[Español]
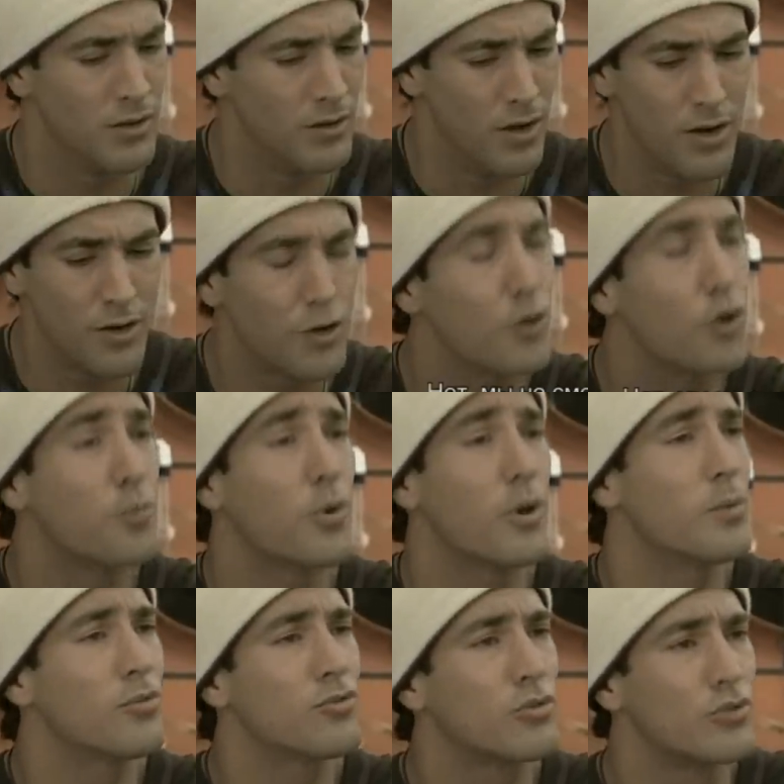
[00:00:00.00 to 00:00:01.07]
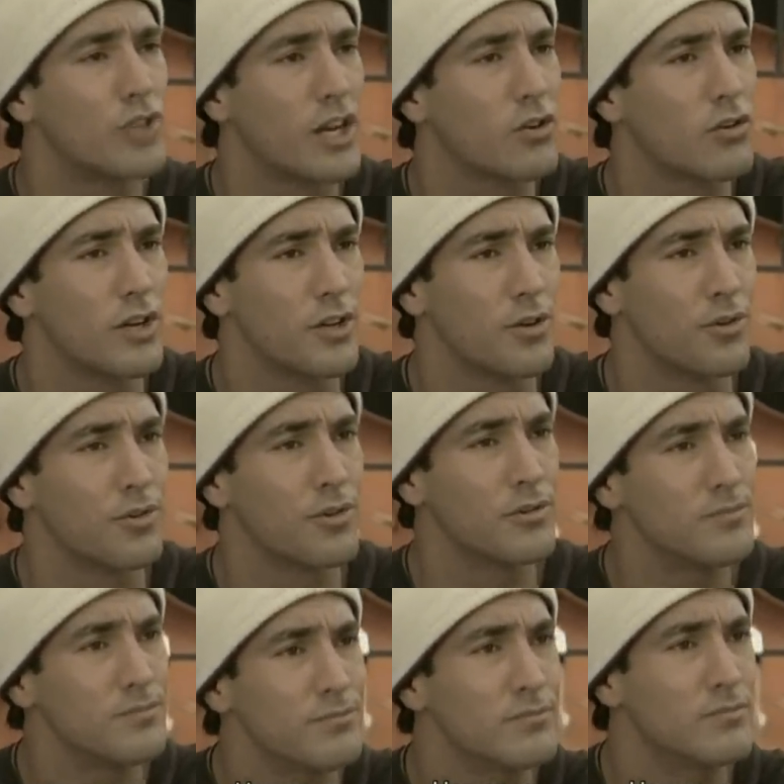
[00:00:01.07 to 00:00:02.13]
No, no, no podemos contar con ellos.
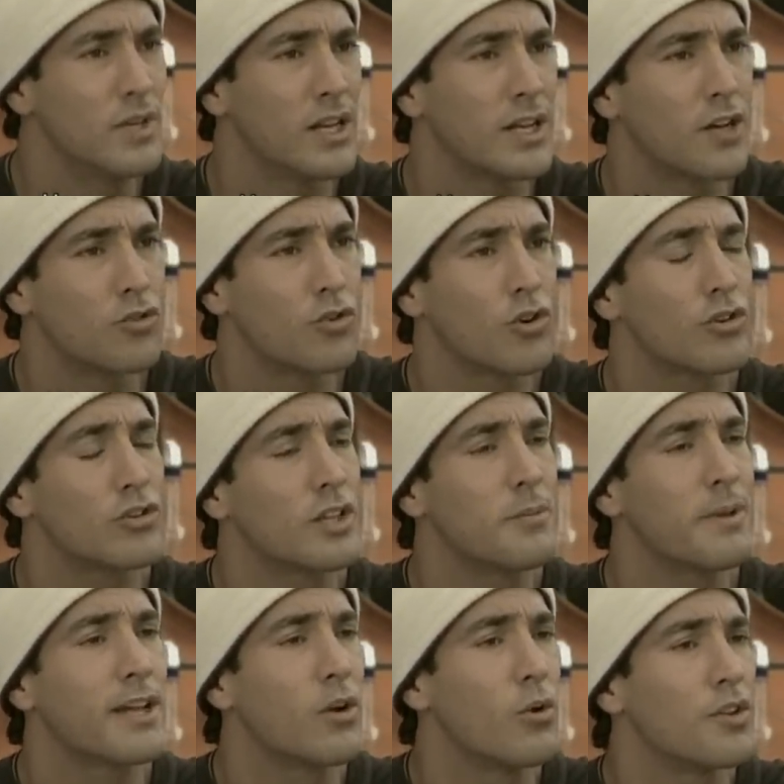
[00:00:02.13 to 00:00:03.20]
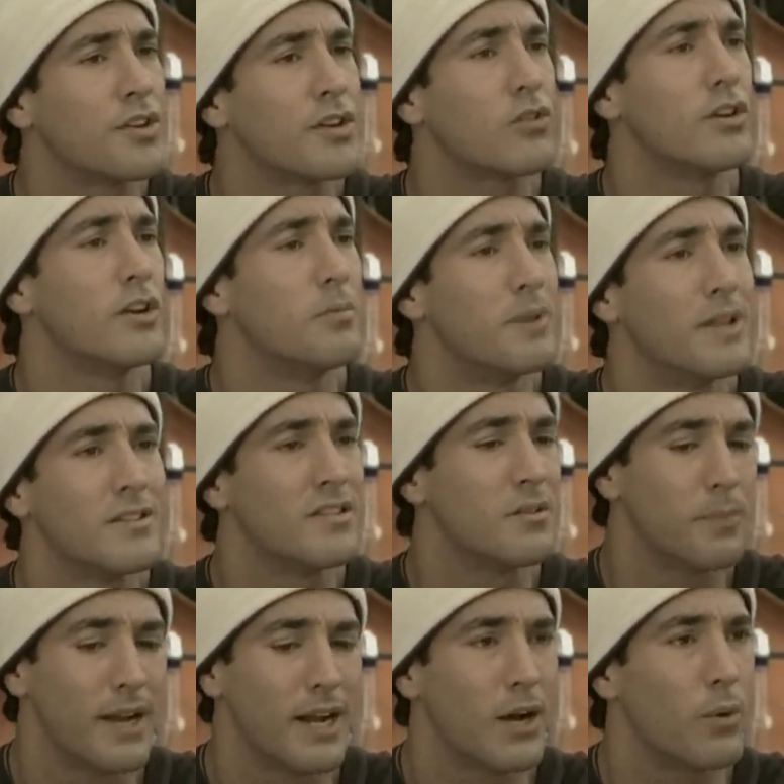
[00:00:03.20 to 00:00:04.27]
El cachorro teme que lo echen con el
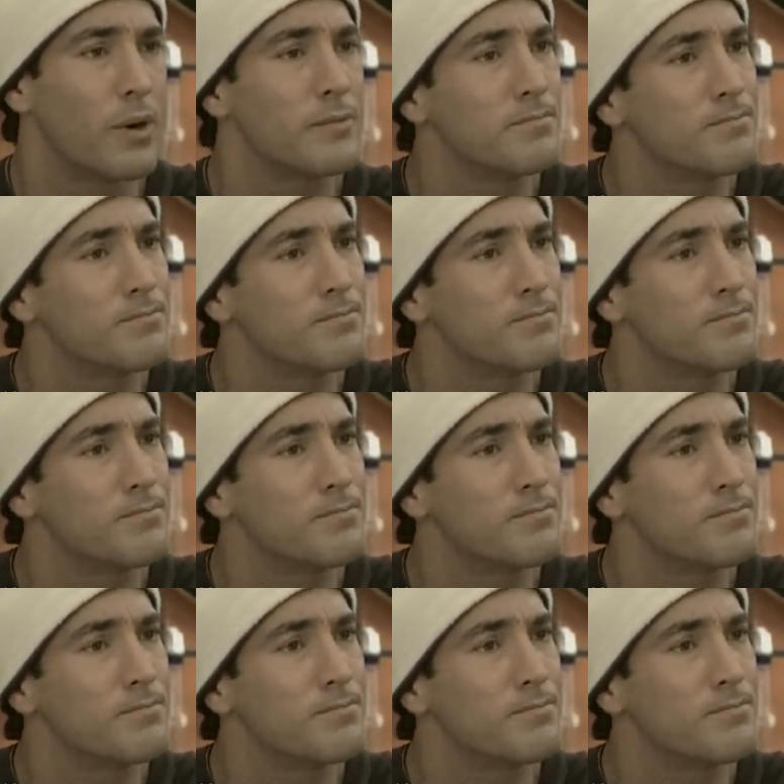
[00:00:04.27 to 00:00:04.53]
príncipe del agua.